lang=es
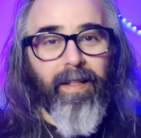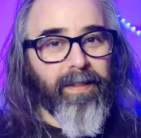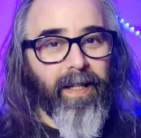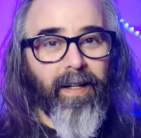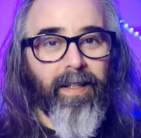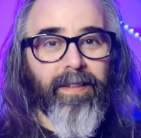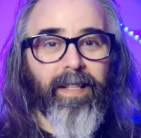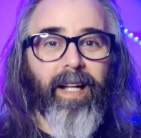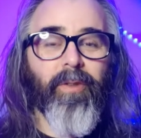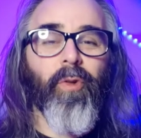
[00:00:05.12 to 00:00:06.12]

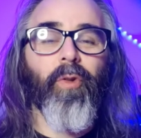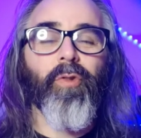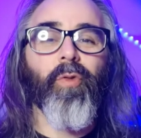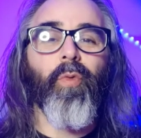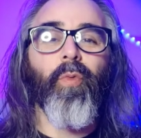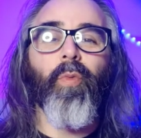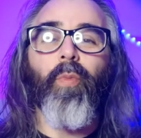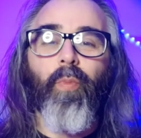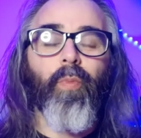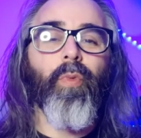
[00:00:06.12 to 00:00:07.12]
desearles a todos un
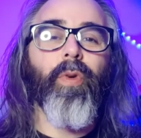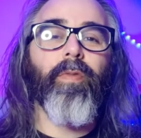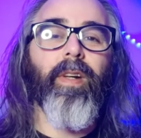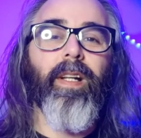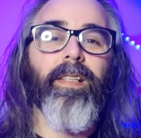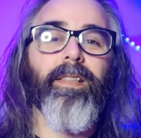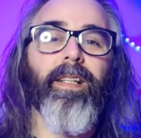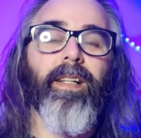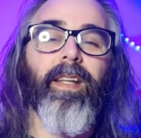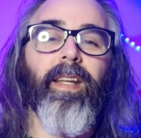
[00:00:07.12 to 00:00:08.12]
muy
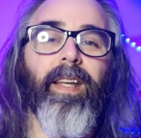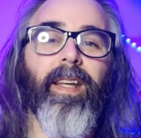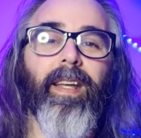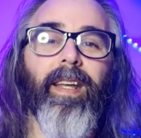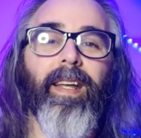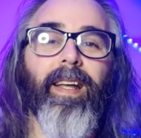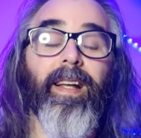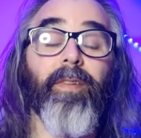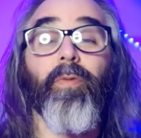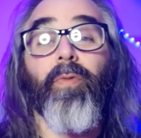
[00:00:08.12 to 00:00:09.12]
feliz eh,
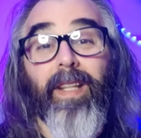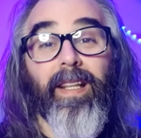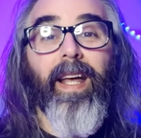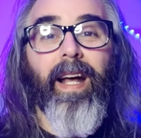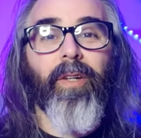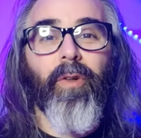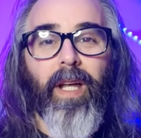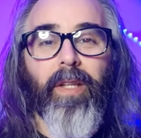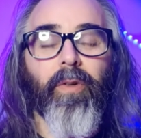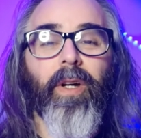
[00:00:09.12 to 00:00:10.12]
fin de año
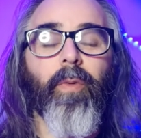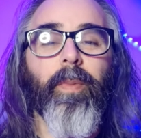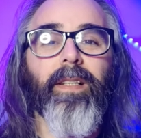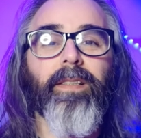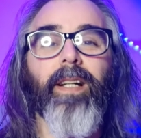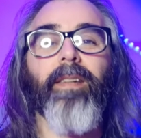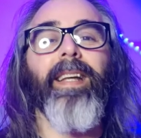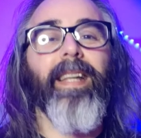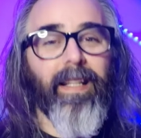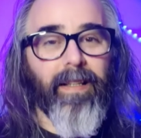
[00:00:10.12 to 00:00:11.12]
y año que comienza,
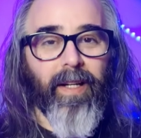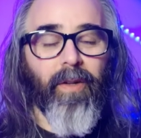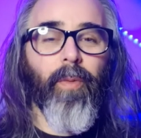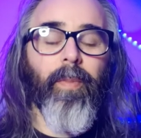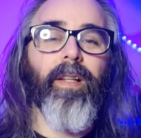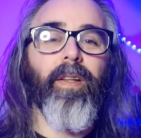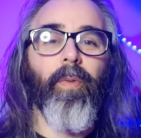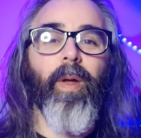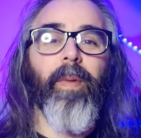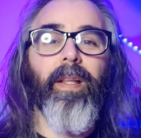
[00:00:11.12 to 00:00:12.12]
interiormente
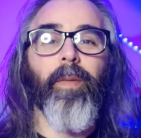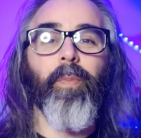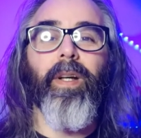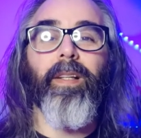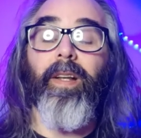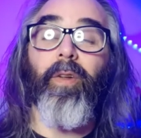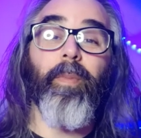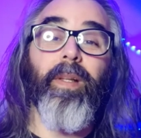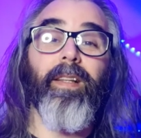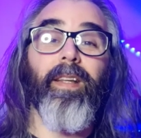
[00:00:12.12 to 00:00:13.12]
obviamente, porque
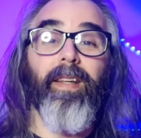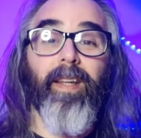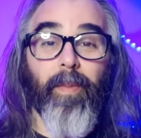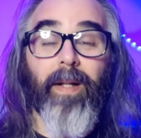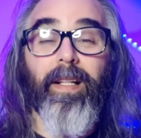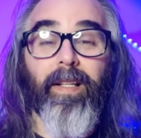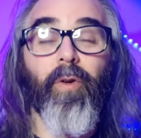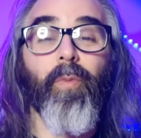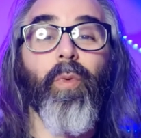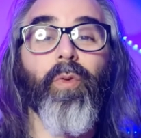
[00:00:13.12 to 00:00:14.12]
exteriormente es bastante
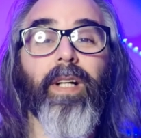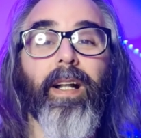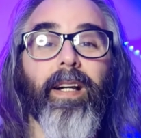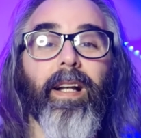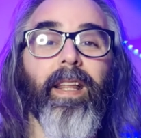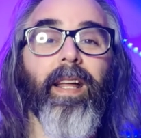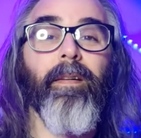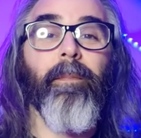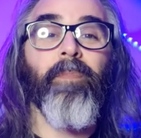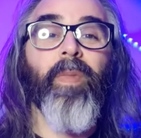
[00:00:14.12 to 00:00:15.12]
convulsa la realidad,
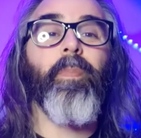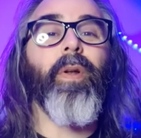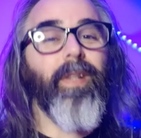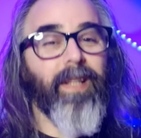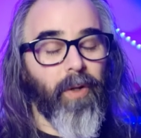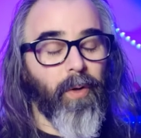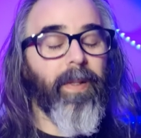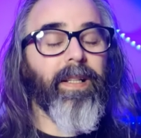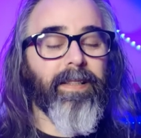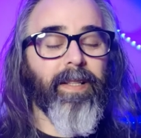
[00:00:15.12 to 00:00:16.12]
pero
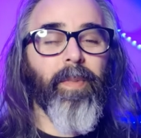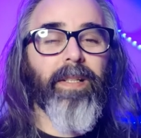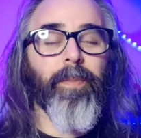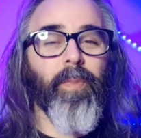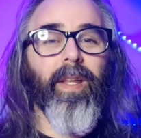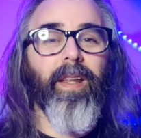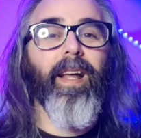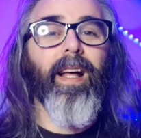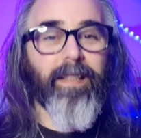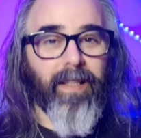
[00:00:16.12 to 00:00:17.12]
interiormente siempre se puede,
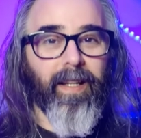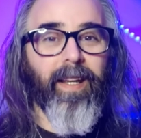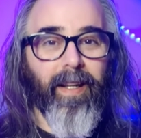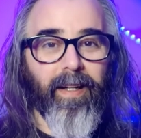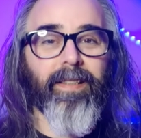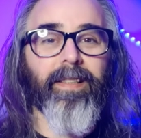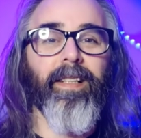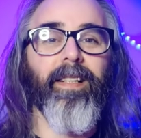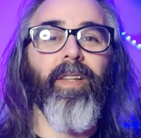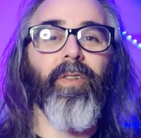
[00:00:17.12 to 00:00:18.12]
así que en ese
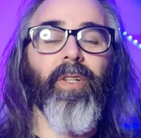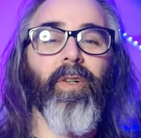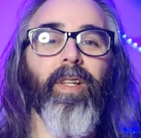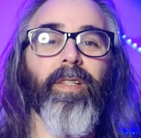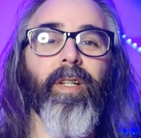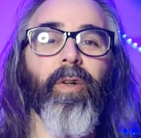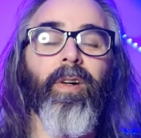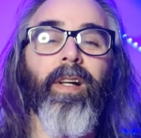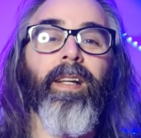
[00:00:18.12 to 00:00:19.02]
sentido se los deseo.